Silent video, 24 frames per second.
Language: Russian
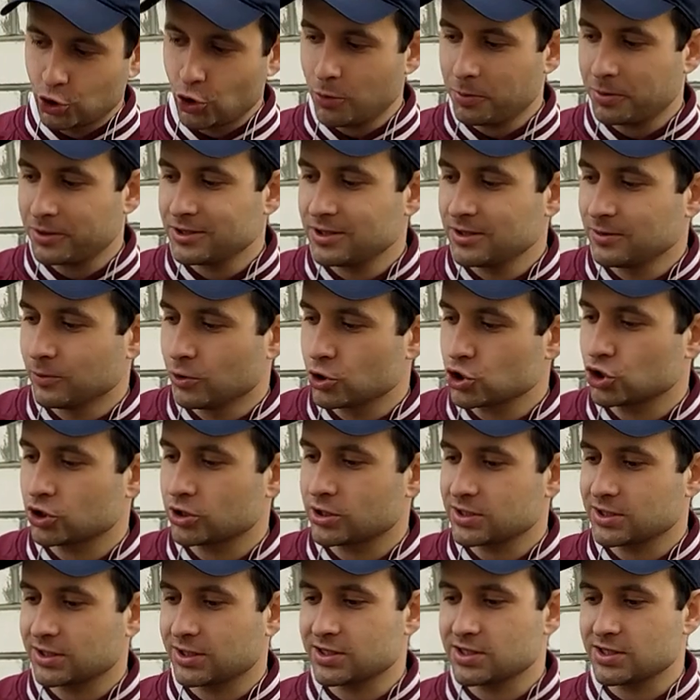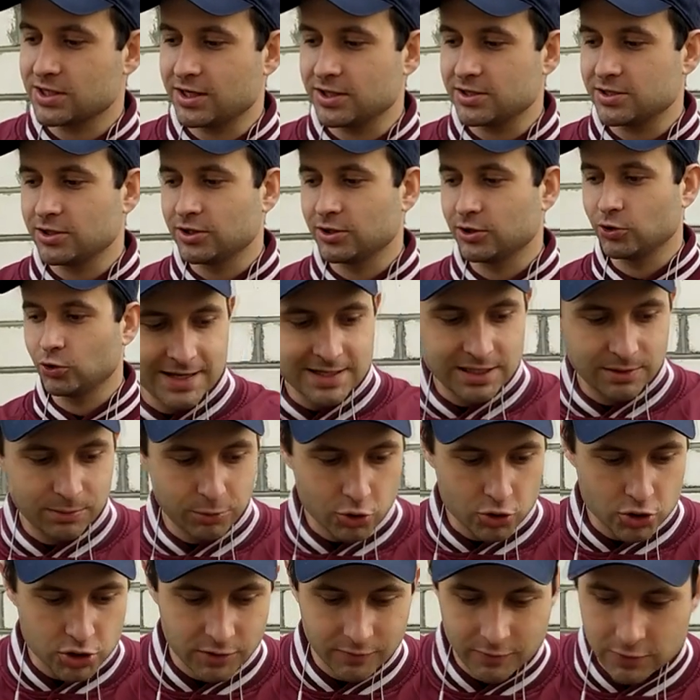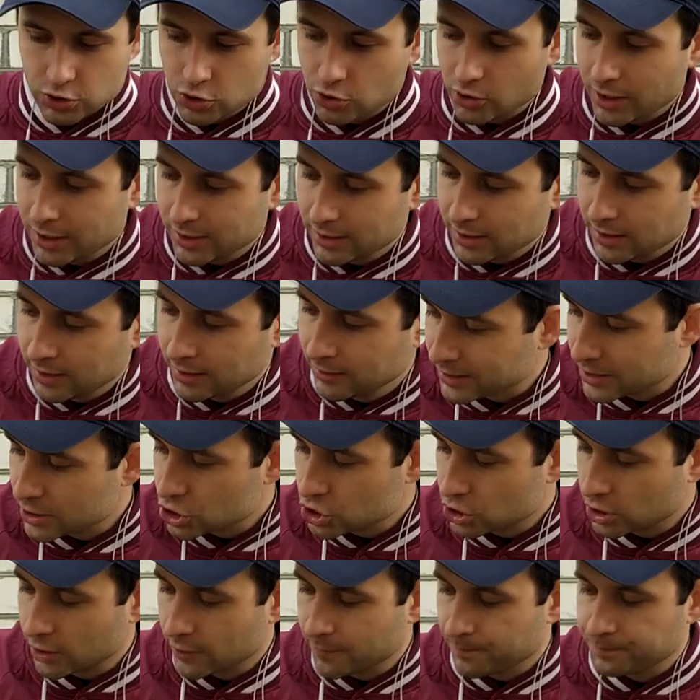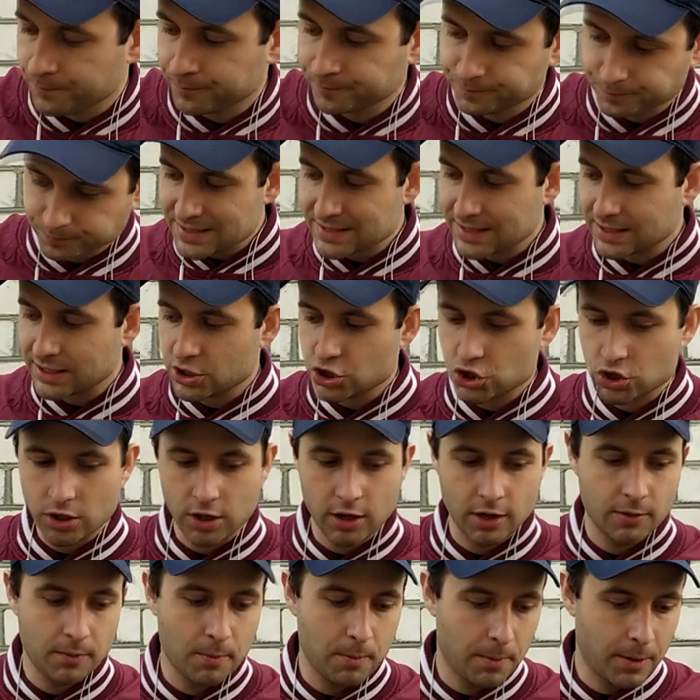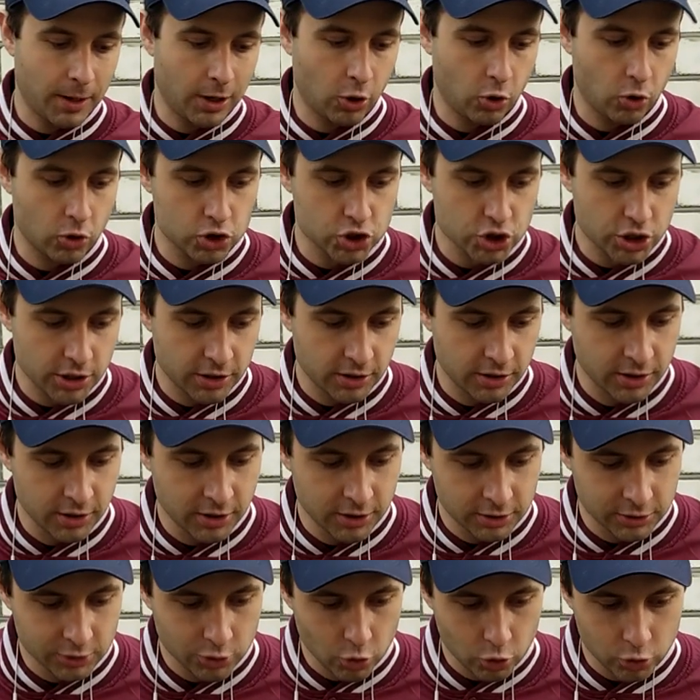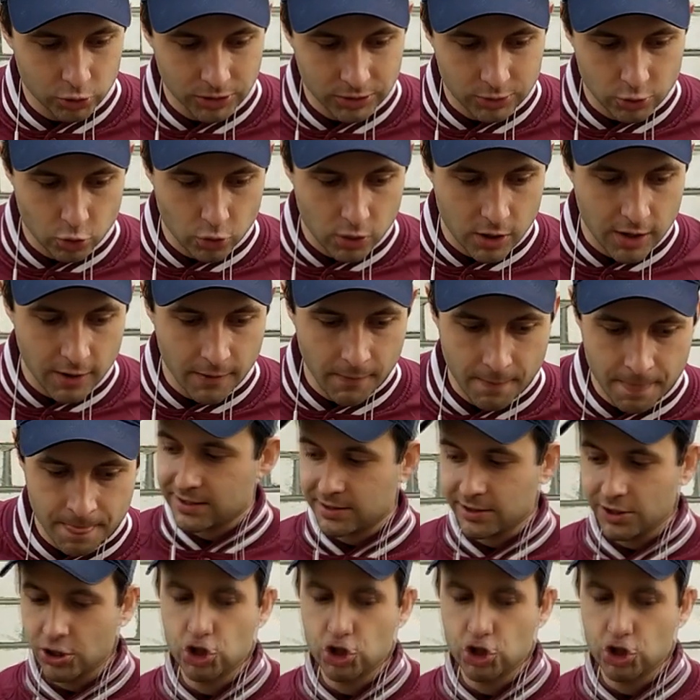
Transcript: Что по ним можно рассказать? Если просто визуально, покрышки достаточно похожи друг на друга. Из